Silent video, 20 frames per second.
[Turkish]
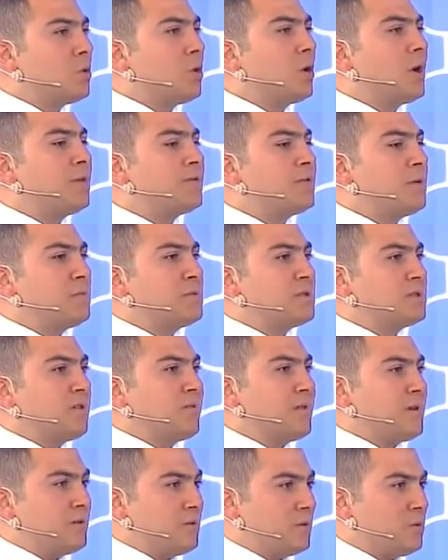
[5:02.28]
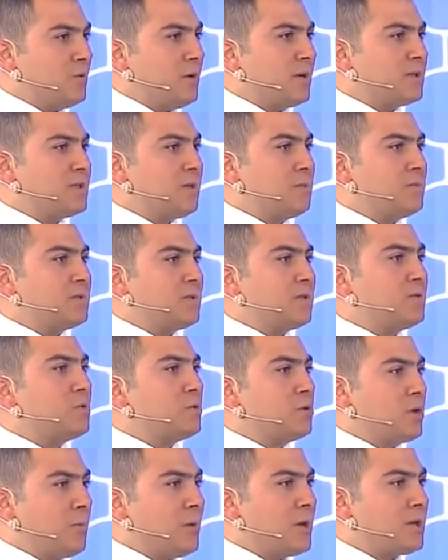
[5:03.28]
Türk lokantamız da var. Üniversitemizde
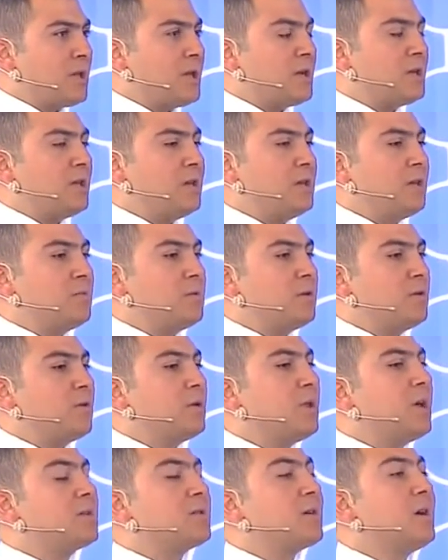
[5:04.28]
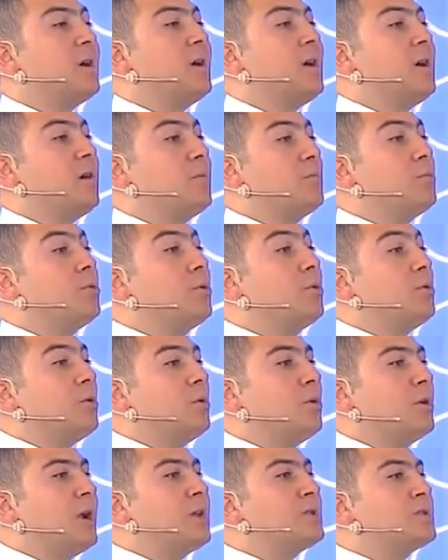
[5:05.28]
Türk yemekleri de yiyebiliyorlar. Bu
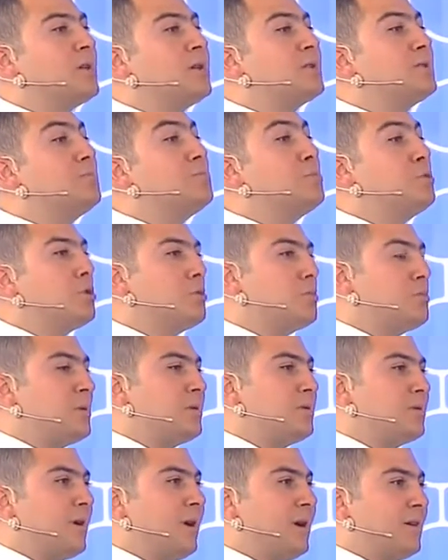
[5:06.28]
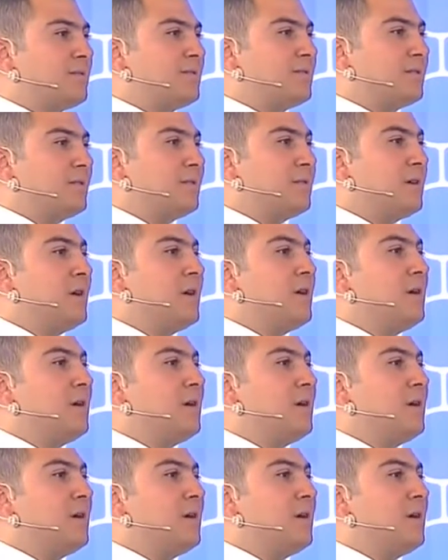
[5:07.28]
öğrenciler için büyük bir artı.